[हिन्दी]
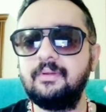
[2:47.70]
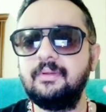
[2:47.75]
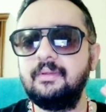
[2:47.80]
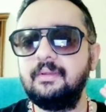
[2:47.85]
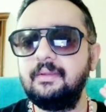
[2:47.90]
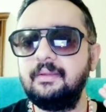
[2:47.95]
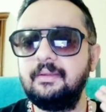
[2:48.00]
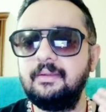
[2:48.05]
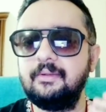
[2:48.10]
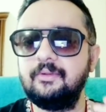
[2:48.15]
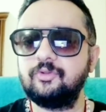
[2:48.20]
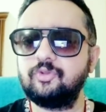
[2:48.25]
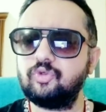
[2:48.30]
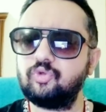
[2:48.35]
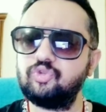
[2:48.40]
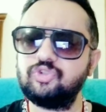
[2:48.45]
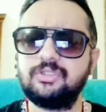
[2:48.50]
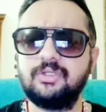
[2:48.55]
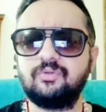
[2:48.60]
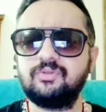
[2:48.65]
हो
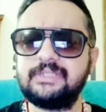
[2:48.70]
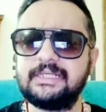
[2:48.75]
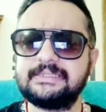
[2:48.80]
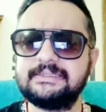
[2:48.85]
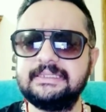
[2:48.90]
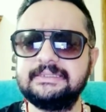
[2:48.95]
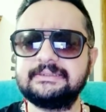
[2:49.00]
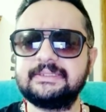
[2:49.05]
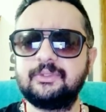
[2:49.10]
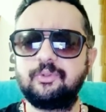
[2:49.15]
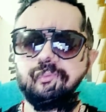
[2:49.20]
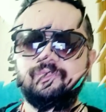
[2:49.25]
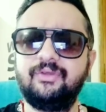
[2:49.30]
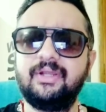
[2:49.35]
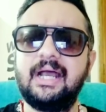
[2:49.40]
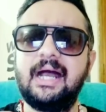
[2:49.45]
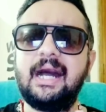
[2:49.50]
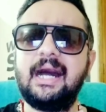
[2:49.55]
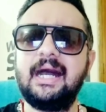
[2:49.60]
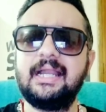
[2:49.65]
तो कुछ ना कुछ एक्सरसाइज
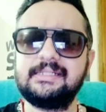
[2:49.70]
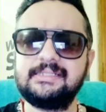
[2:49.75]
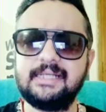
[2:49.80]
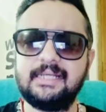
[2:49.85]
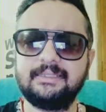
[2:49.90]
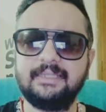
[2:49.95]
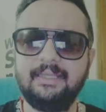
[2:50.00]
करो आर से